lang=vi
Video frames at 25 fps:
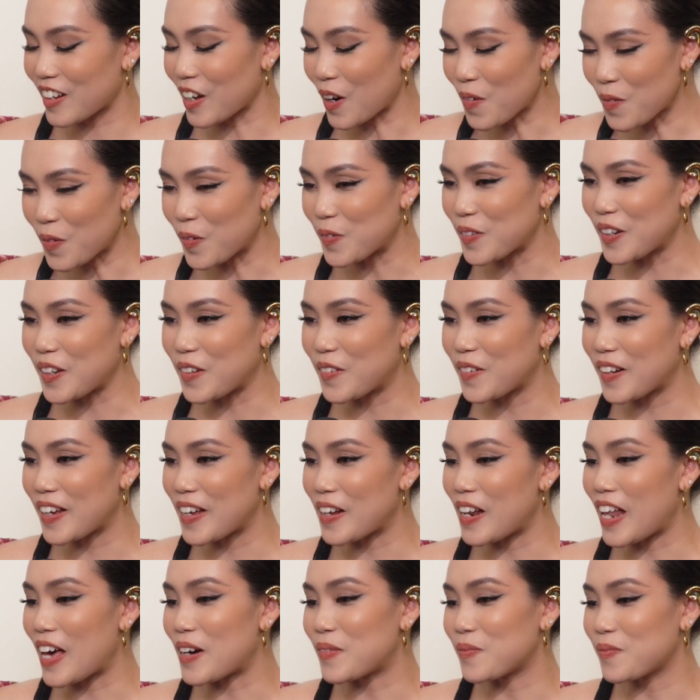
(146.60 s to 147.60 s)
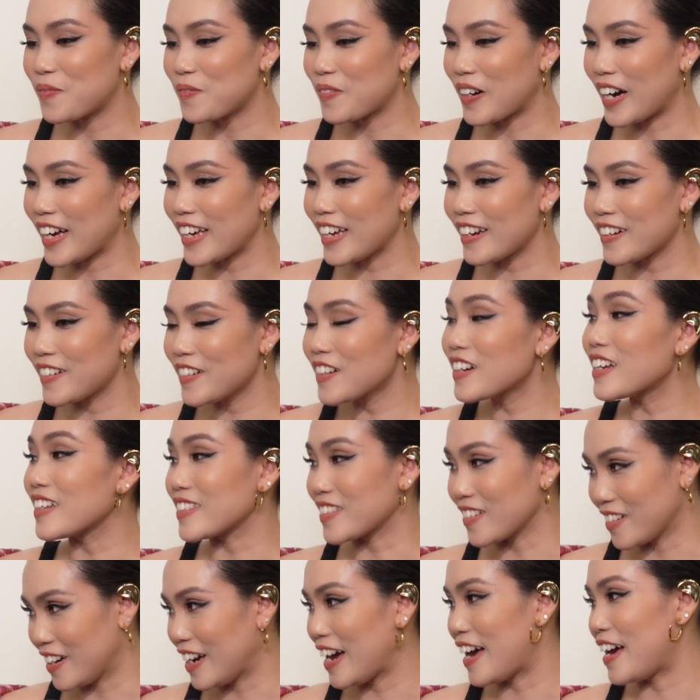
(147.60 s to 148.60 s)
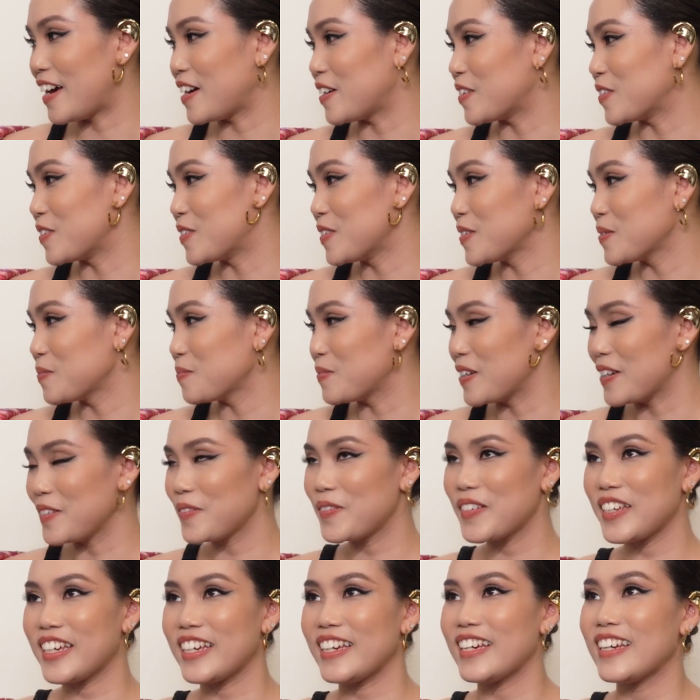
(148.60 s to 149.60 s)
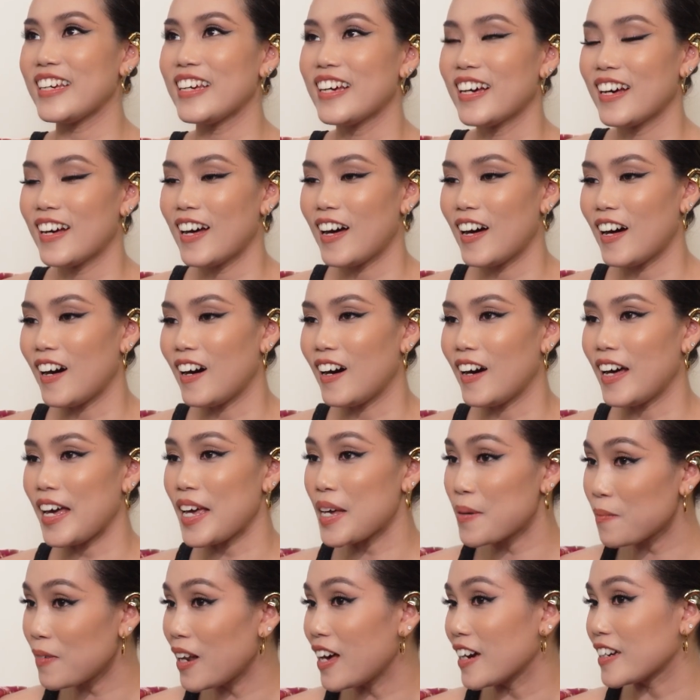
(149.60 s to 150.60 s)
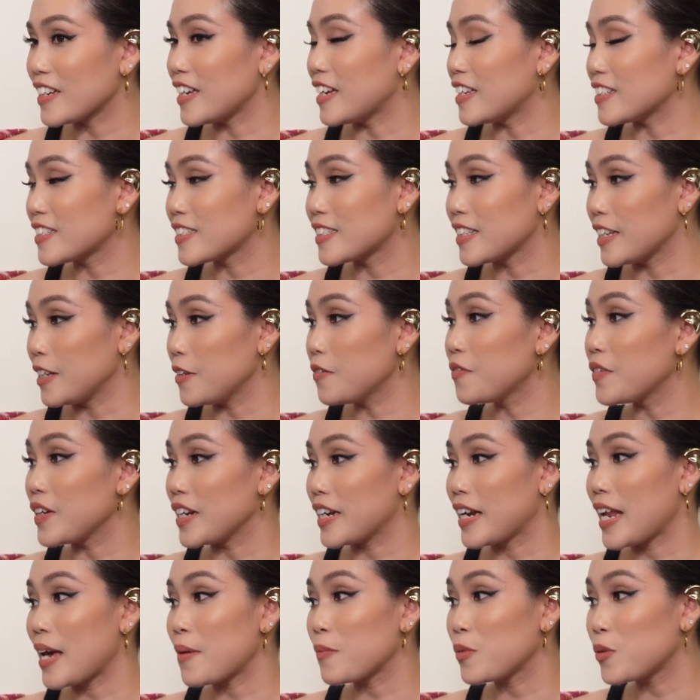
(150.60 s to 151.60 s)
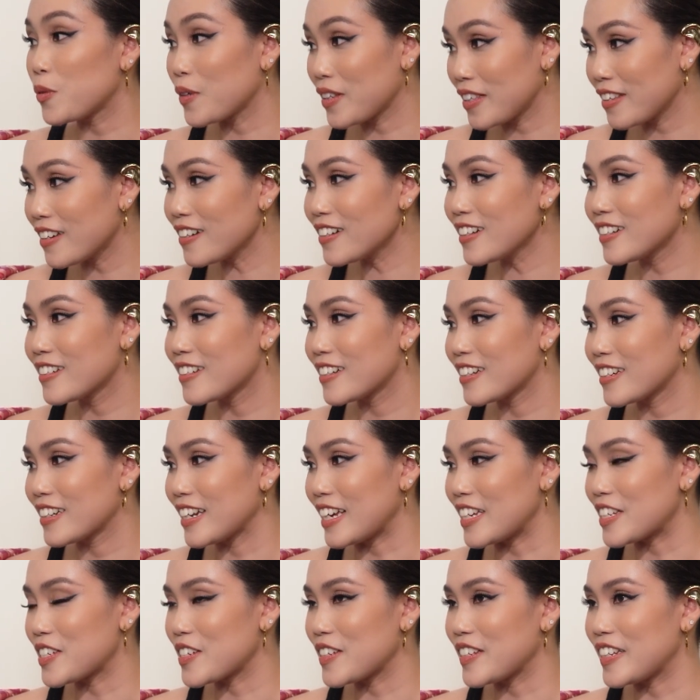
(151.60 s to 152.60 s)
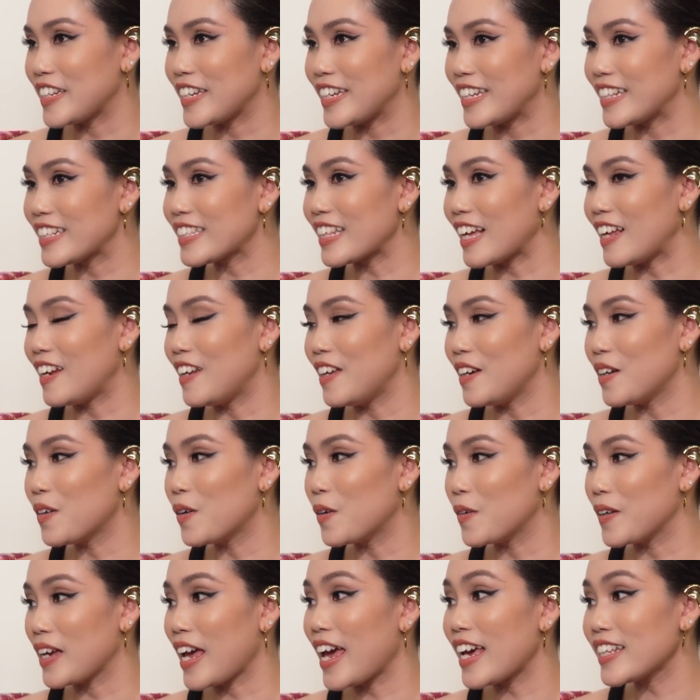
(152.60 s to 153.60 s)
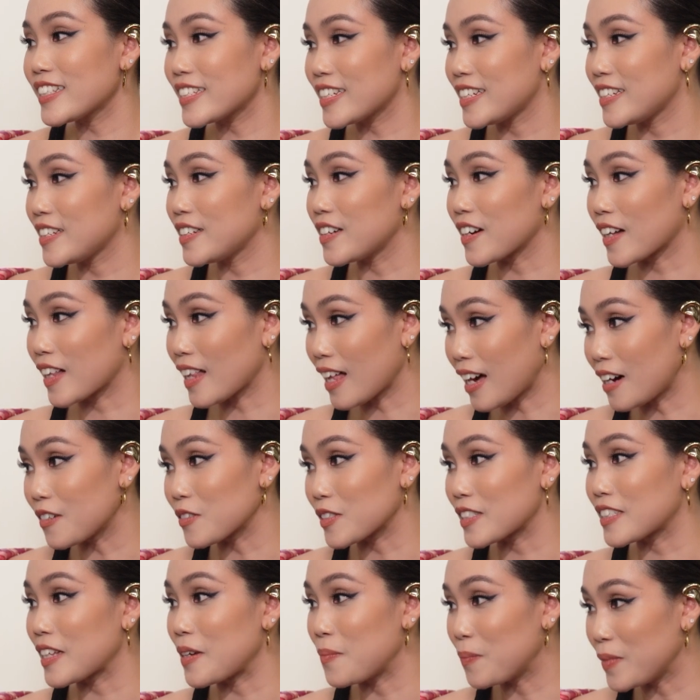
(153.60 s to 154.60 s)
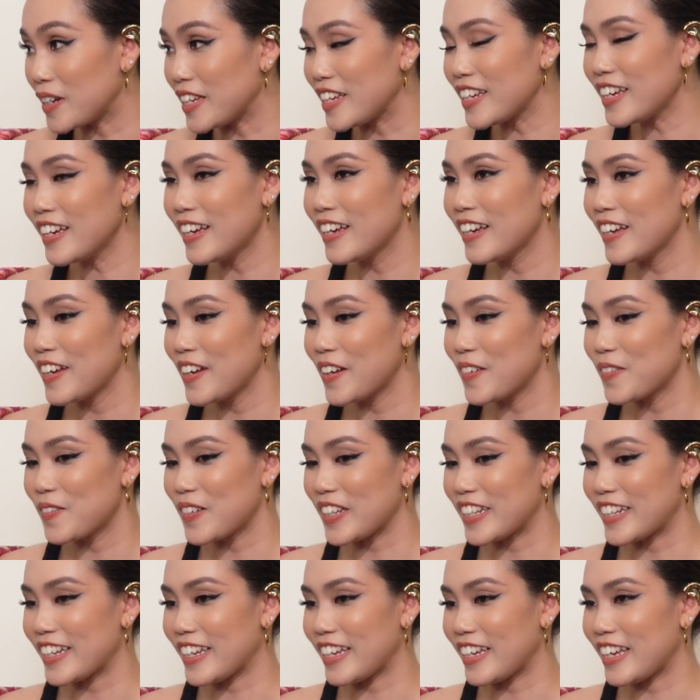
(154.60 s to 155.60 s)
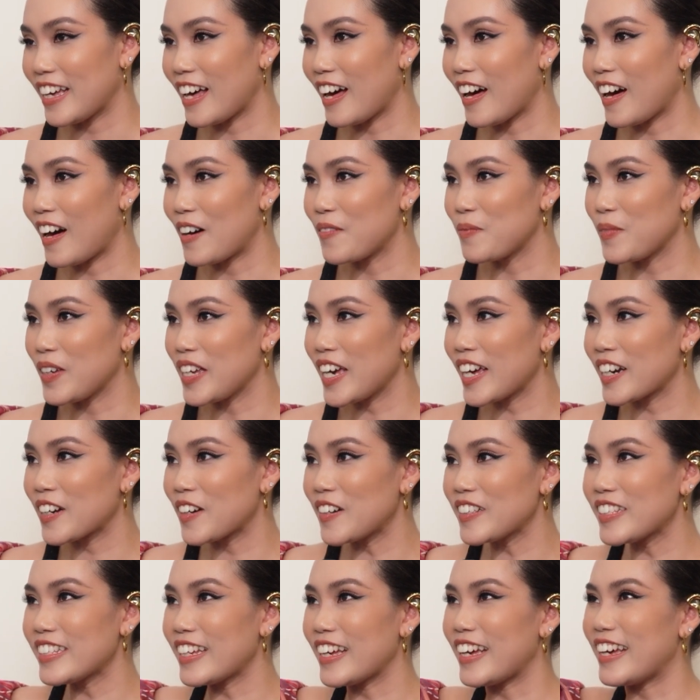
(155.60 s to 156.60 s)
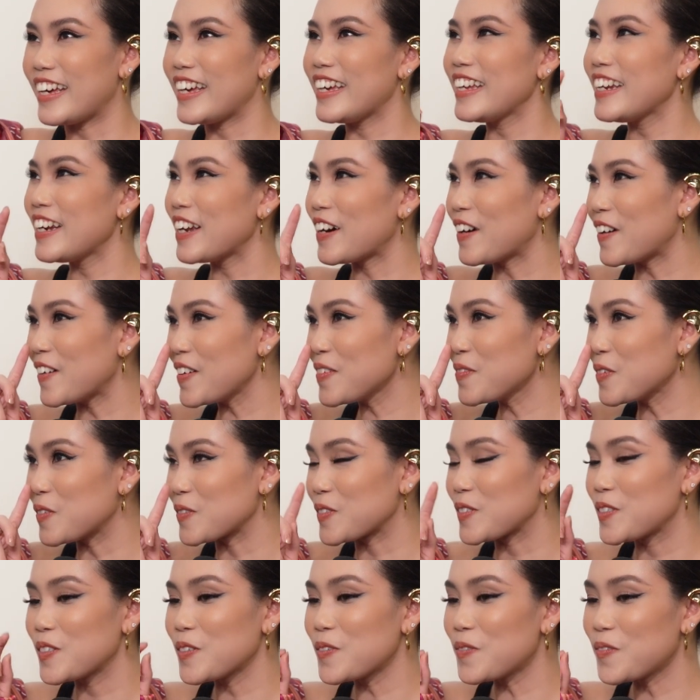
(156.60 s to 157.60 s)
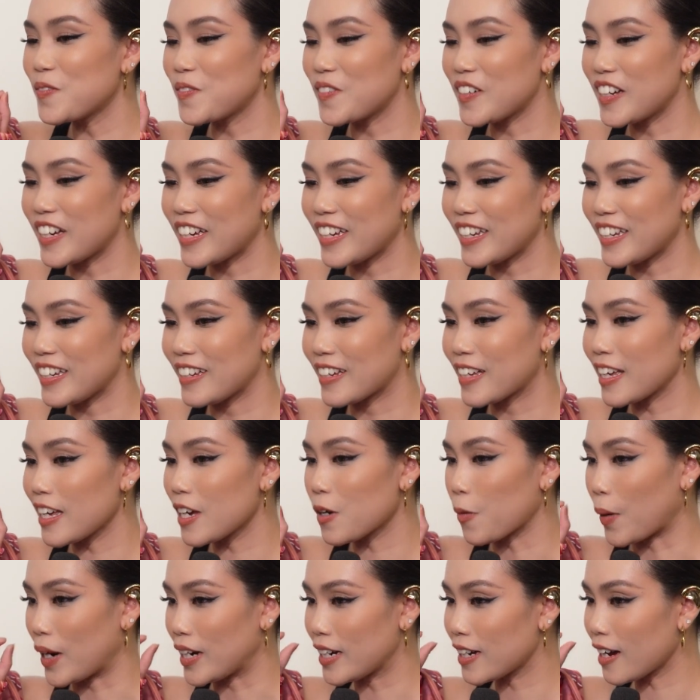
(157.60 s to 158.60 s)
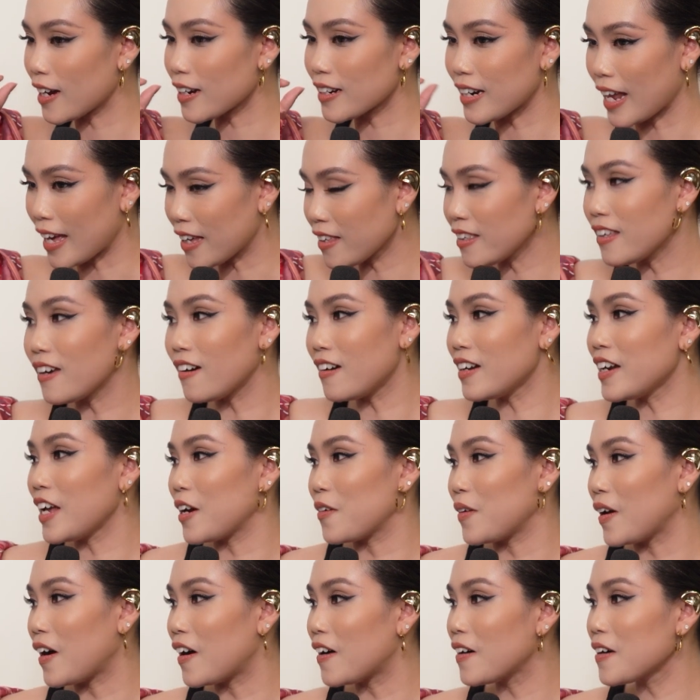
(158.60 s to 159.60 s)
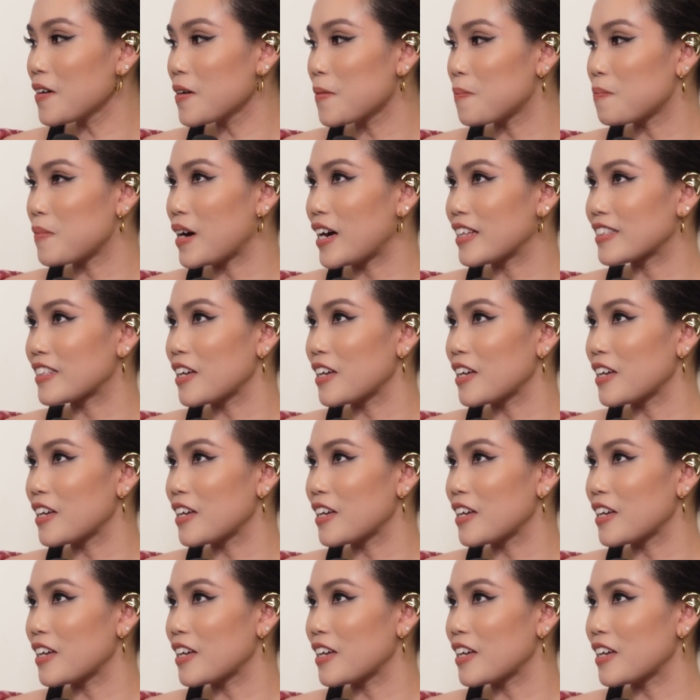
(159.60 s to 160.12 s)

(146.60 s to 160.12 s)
Có một điều này làm Hải Anh rất là tự hào, bởi vì à, em là nghệ sĩ Việt Nam duy nhất đã trình diễn tại lễ hội Head in the Clouds tại Mỹ. Vậy thì à, Mỹ Anh có thể nói một chút về cái khoảnh khắc đáng nhớ nào đó mà